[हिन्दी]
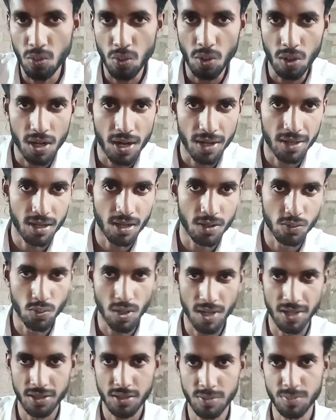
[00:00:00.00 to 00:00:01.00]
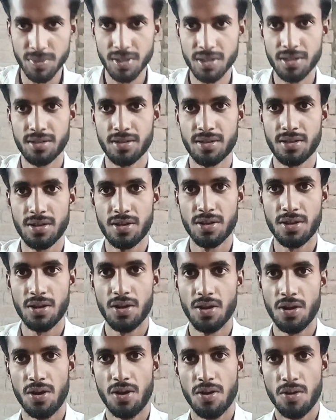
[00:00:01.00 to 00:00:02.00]
गोल काटा हुआ है इसमें
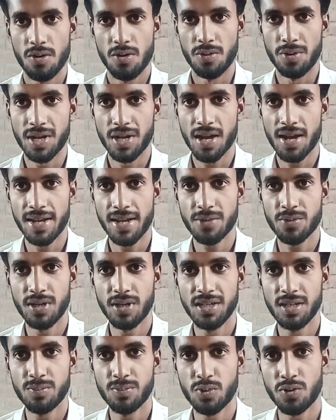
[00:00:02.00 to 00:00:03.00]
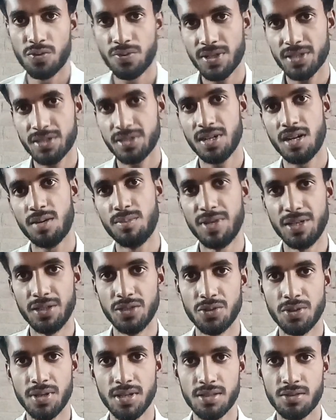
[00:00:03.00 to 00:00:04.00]
और ये हाई क्वालिटी प्रोफेशनल बेंच
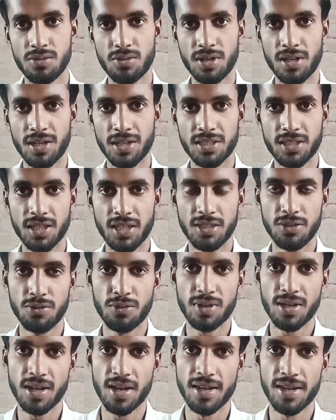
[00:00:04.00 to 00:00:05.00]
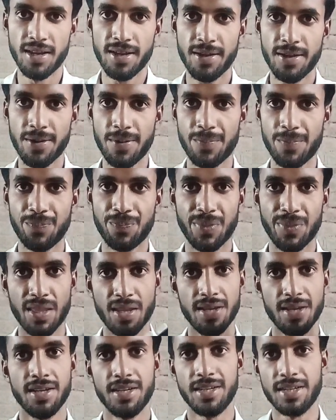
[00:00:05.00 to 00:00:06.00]
जो है एक्सचेंज होके आया है
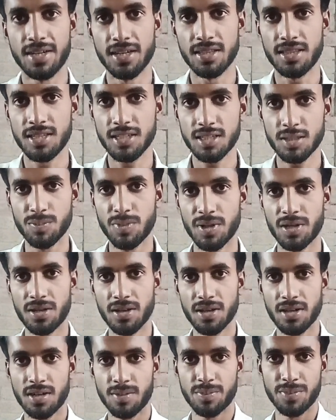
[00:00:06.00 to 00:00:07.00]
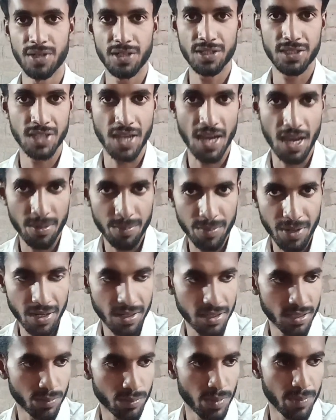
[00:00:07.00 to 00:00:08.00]
इकतीस बटन अपना चार
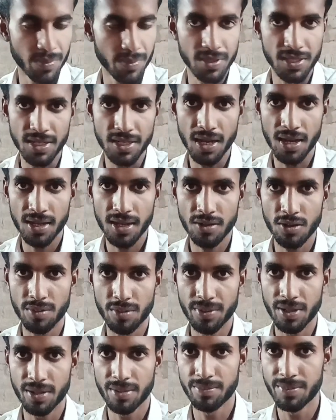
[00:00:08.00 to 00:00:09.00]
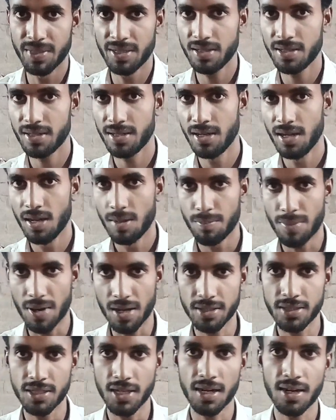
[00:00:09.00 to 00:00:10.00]
मेन इसमें दिया है वर्णा में
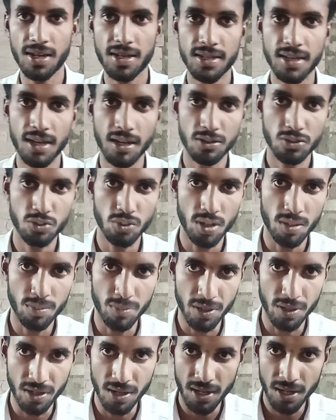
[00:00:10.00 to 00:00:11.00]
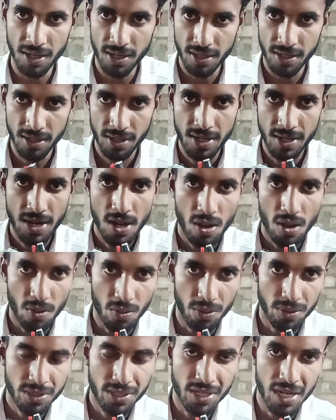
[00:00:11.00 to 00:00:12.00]
पाँच झाला ग्यारह स्वर मंडल है
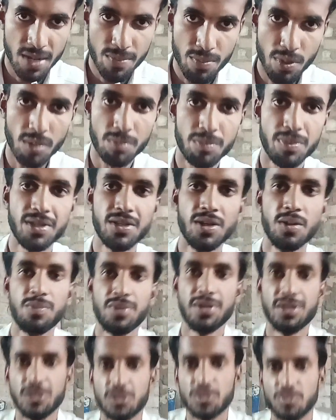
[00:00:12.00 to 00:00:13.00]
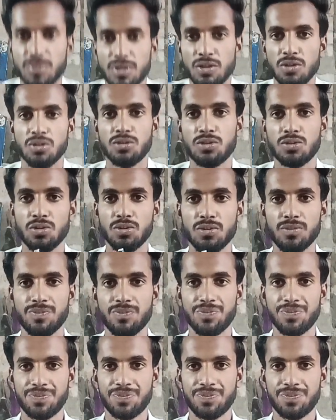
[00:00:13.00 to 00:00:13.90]
और ट्रिपल पिकअप है इसमें दोस्तों